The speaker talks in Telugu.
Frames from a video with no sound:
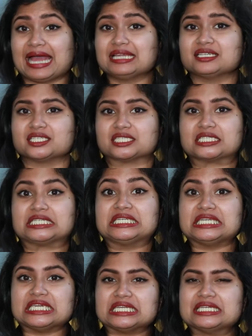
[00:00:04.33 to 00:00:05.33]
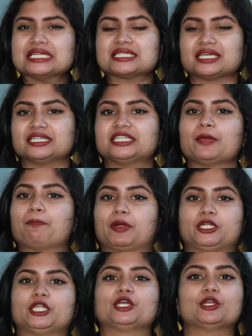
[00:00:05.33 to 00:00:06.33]
అండ్ నీట్నెస్ అంటే
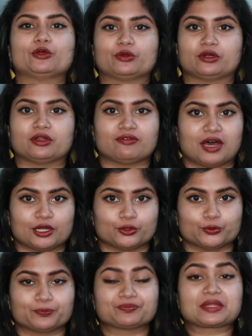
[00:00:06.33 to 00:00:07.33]
పర్టికులర్ ఉన్న వాళ్ళు